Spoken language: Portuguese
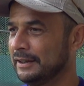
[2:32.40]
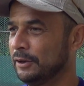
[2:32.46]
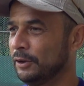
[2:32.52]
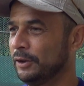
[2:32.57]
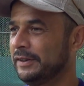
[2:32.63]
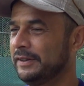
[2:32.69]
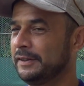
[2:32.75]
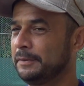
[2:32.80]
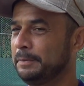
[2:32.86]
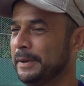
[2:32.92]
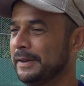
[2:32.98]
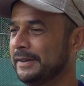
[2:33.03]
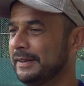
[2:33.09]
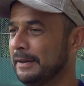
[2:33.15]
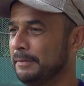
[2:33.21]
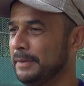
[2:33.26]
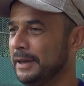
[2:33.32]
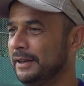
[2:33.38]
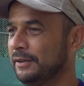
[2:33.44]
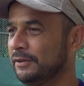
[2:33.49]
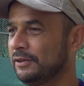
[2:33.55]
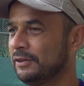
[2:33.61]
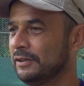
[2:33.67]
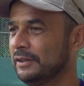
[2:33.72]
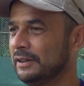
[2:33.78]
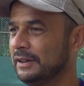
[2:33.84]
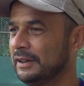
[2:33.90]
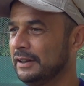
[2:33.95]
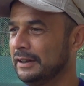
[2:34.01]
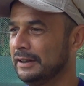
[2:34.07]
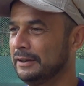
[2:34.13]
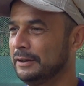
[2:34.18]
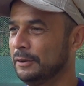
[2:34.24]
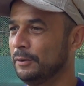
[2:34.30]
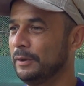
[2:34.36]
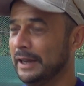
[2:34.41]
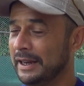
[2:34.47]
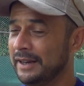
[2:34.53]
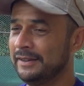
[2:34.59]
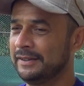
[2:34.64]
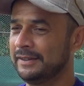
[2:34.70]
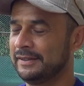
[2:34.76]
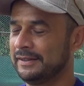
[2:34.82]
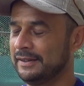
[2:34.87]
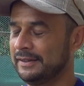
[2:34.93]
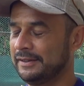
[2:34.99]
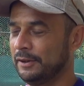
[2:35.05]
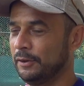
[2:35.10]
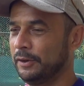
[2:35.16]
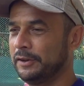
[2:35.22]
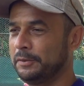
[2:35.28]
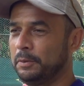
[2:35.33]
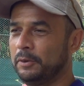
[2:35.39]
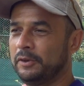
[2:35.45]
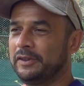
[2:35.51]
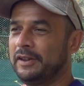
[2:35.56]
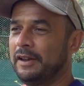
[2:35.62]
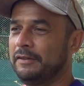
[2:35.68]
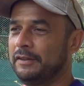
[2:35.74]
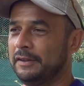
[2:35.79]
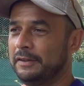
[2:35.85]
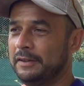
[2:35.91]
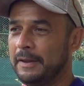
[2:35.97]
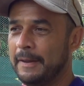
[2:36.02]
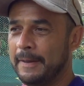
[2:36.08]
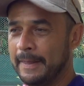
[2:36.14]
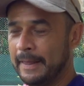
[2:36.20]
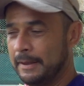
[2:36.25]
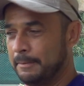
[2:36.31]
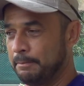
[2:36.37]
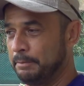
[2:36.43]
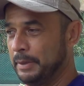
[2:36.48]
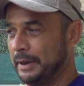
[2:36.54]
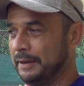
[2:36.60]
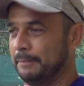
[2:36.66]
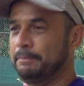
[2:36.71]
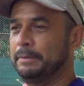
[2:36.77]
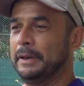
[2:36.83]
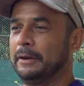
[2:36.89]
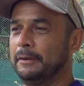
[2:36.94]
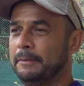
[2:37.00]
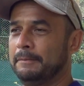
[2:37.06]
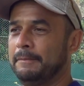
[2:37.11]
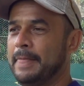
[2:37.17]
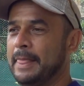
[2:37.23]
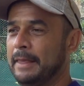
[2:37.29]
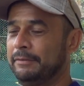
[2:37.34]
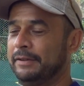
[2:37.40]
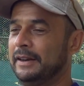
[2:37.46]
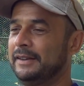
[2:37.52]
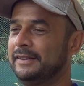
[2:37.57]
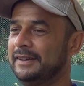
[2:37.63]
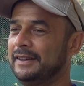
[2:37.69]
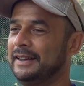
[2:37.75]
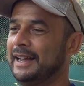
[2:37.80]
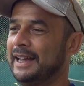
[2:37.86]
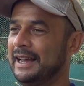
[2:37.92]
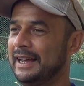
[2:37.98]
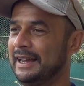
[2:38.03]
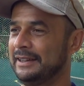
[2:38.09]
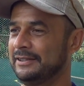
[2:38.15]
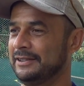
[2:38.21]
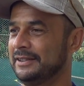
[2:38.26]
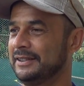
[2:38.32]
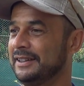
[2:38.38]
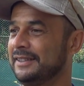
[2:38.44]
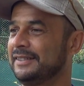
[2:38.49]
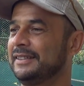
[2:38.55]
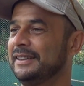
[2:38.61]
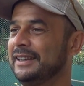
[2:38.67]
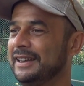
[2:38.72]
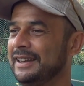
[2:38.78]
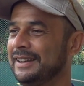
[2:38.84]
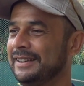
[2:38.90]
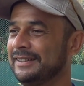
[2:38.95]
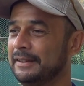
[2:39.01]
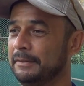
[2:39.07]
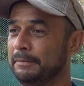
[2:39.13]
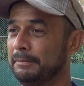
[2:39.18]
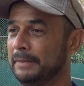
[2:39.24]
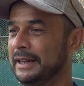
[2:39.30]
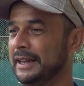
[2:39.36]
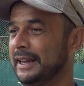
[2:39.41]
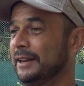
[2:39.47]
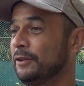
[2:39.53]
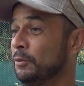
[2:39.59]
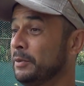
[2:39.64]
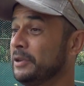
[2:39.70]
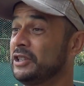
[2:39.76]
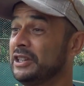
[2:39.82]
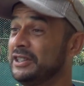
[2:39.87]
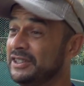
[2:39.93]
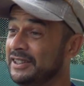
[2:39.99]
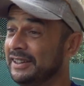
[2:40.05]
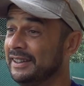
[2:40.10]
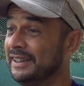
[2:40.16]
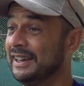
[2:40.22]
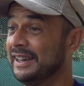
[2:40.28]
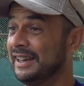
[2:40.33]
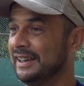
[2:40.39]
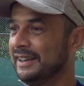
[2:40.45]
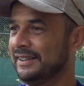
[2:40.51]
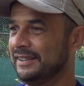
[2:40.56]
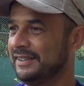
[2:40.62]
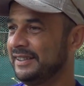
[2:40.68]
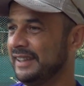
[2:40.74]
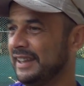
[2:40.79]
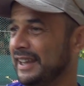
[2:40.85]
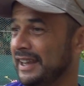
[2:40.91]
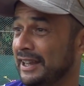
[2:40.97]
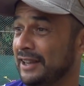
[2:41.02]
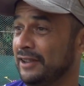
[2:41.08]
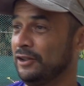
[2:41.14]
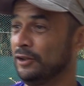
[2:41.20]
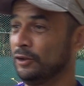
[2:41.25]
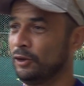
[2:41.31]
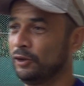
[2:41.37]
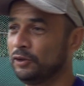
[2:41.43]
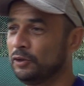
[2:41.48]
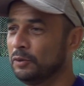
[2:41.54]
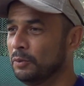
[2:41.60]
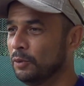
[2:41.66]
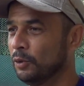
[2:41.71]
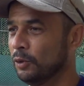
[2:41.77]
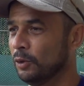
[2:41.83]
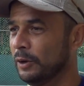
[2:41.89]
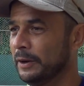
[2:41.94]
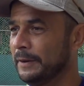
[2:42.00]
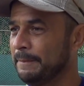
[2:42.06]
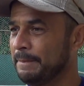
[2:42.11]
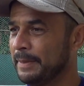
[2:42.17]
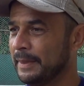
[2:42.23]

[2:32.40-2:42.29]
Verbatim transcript: Então esses pensamentos, então eles são responsáveis pela, pela felicidade, tristeza, maneira como a gente sente, nosso humor.